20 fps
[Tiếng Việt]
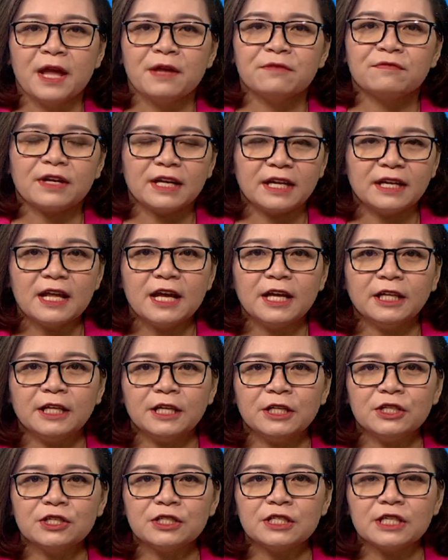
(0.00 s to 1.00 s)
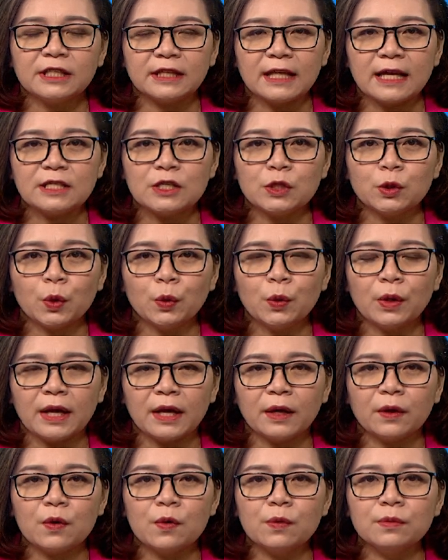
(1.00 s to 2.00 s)
Và đến đây thì chương trình Tài chính thuế tuần
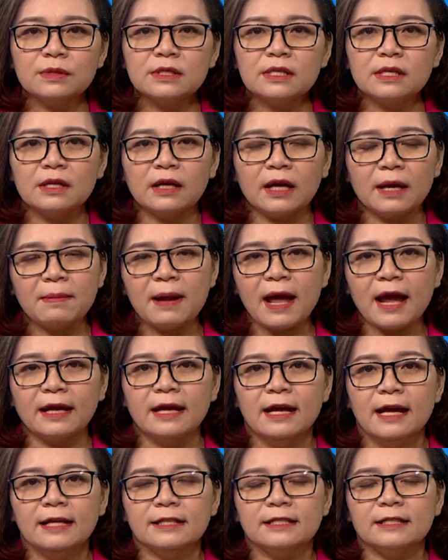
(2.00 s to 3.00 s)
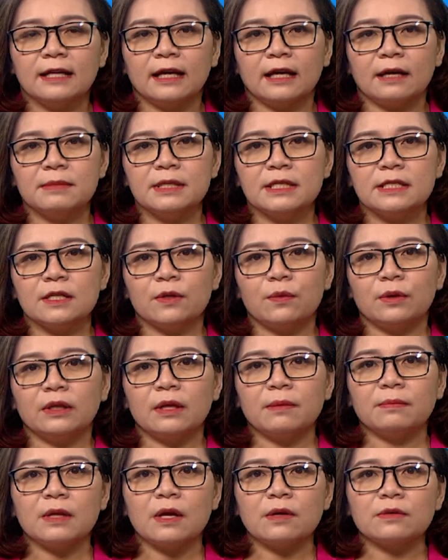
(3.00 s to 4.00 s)
này cũng xin được khép lại. Chân thành cảm ơn sự quan
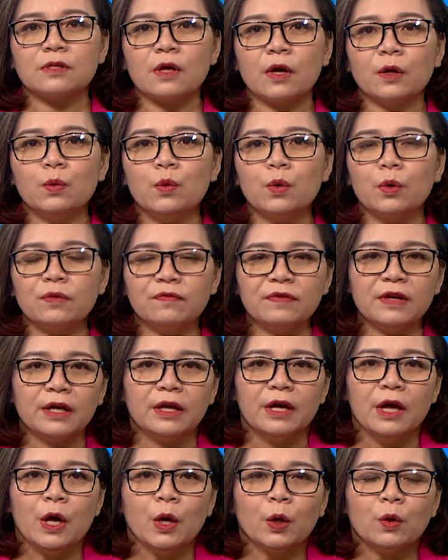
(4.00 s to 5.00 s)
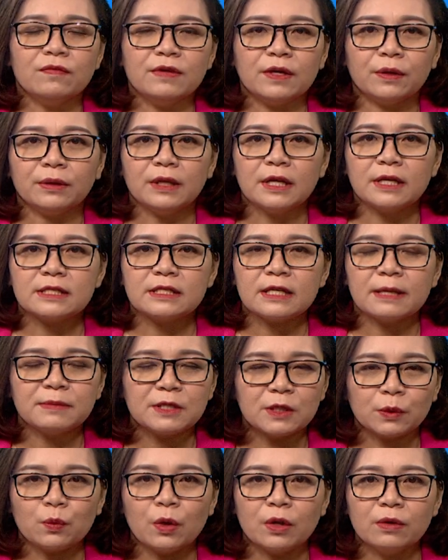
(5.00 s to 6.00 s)
tâm theo dõi của quý vị. Quý vị có thể xem
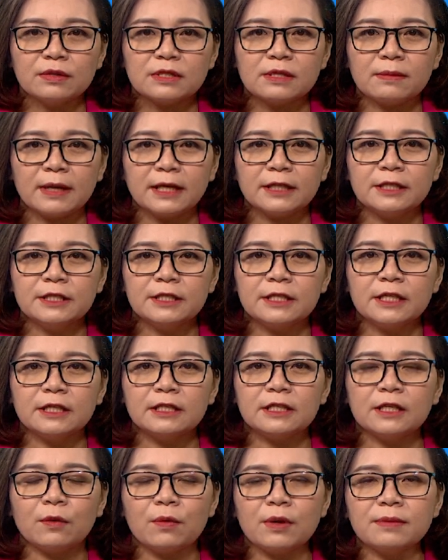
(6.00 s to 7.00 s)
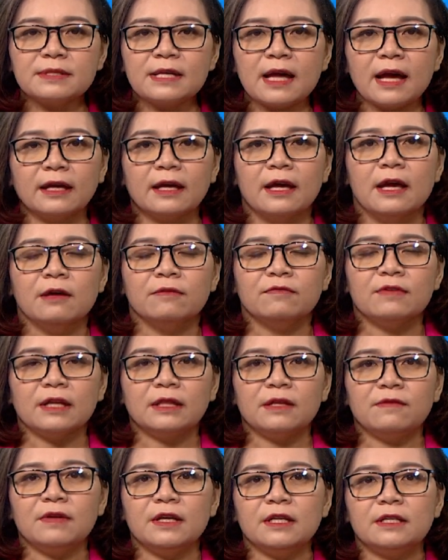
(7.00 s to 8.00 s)
trực tuyến hoặc xem lại chương trình trên website v i t
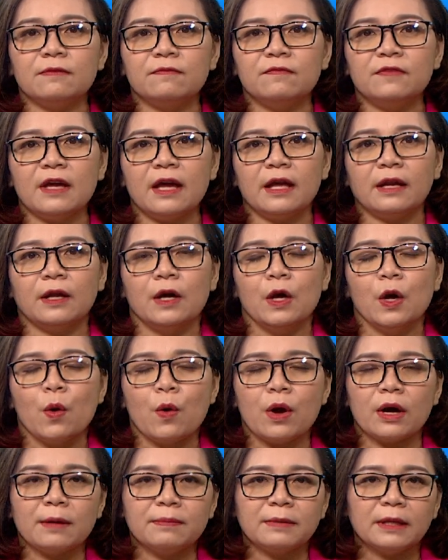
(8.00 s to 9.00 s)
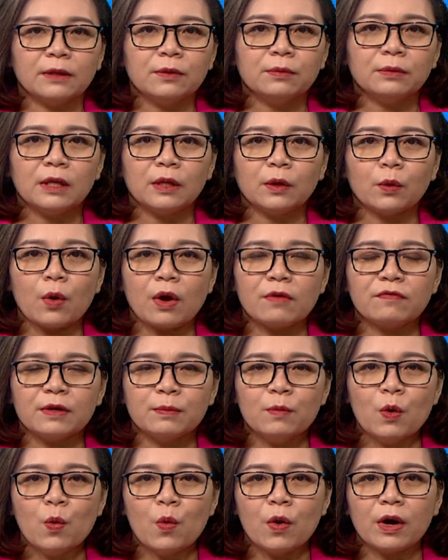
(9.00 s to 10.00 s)
v chấm v n hoặc cập nhật thông tin qua
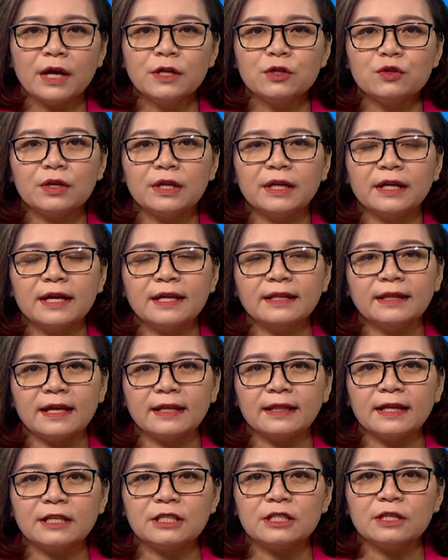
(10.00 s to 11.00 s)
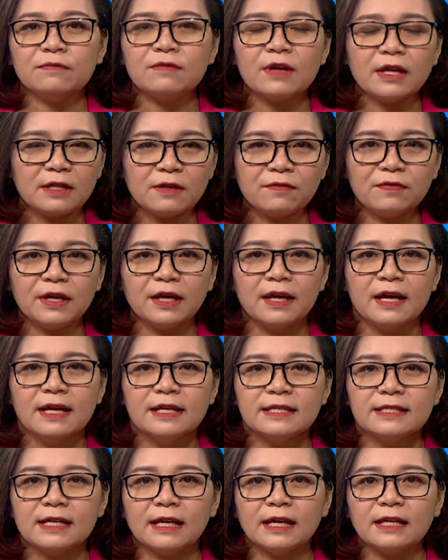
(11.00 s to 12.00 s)
Facebook của kênh truyền hình Kinh tế Tài chính vê i tê vê.
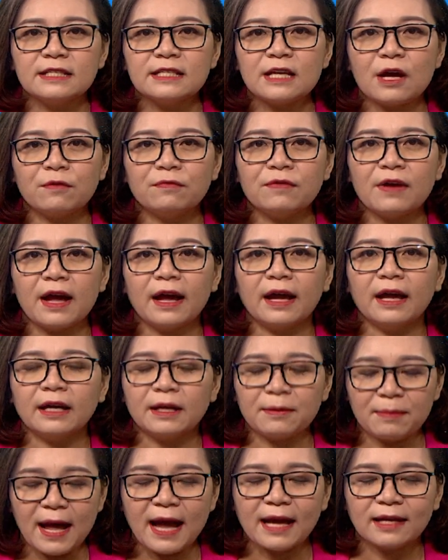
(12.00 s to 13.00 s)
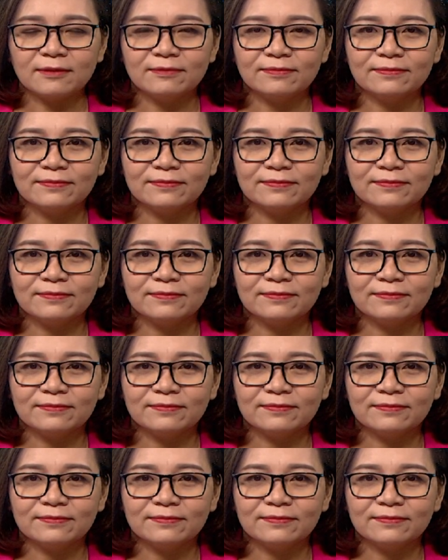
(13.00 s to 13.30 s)
Xin kính chào và hẹn gặp lại.